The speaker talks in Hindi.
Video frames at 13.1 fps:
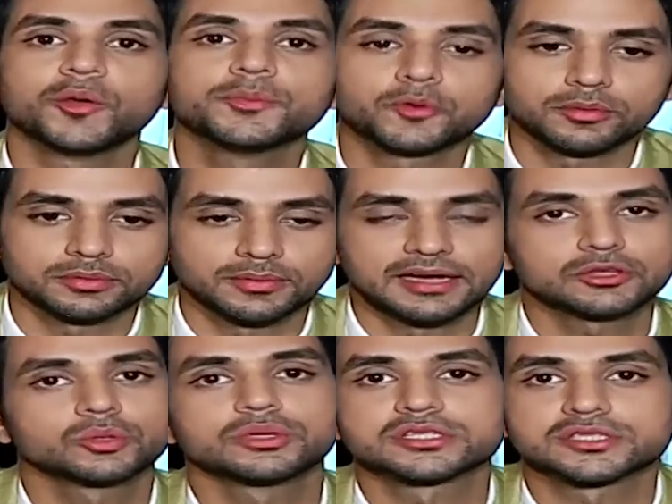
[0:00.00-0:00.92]
कोई भी प्रॉब्लम आए
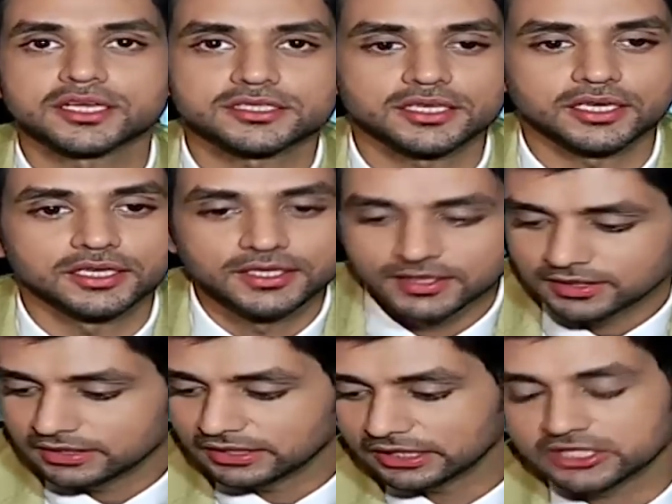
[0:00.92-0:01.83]
तो डिस्कस करें
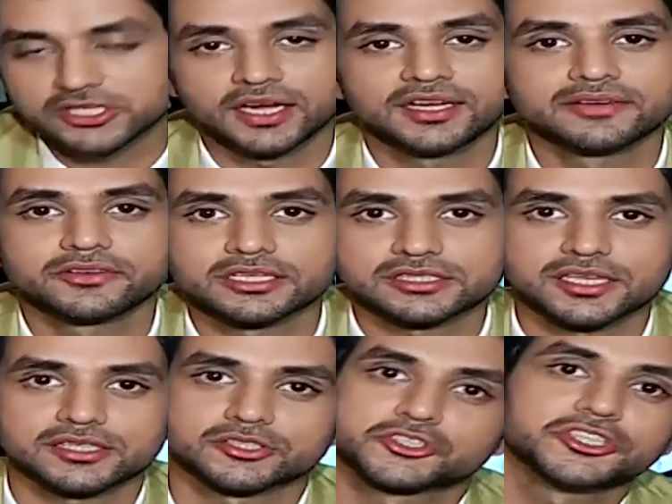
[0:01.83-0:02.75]
लेकिन इशारी नेवर
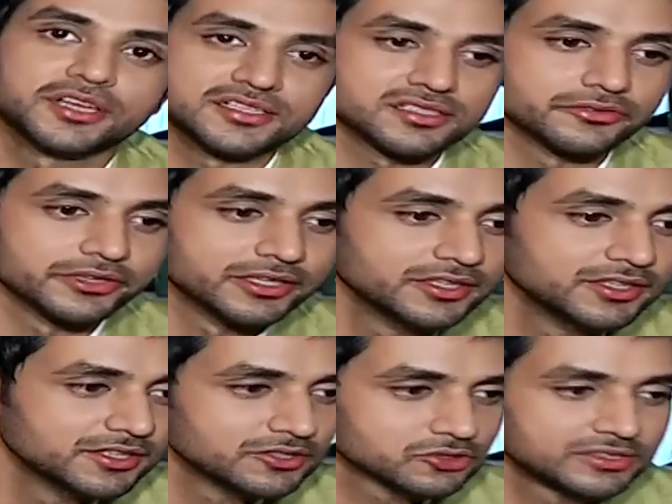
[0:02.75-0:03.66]
डिस्कस शी रन अवे
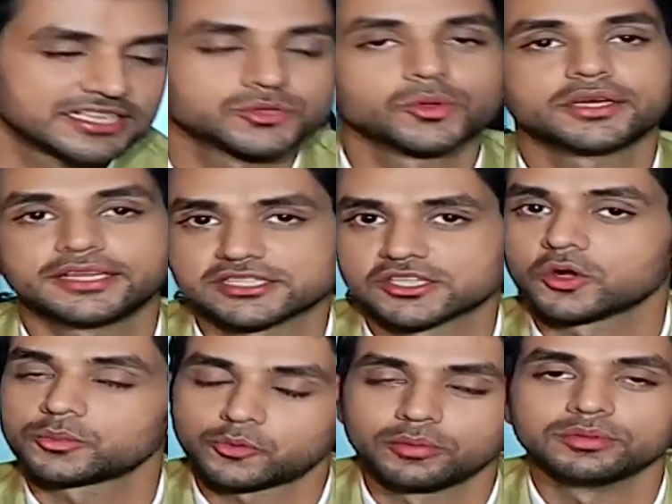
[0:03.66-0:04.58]
सो दैट्स वॉट हीज इज
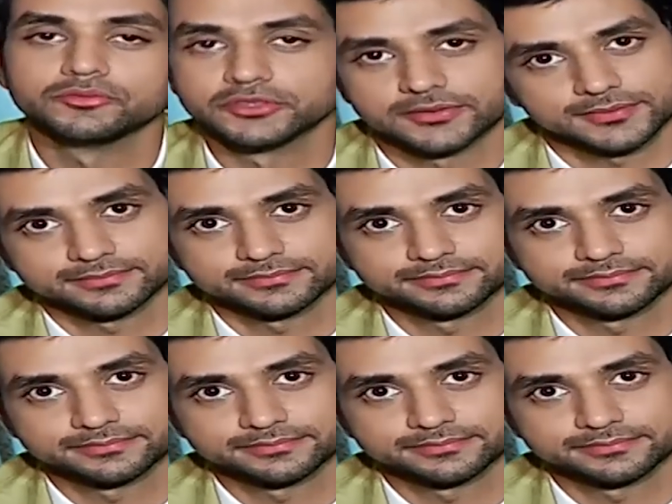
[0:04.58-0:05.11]
गॉट प्रॉब्लम विथ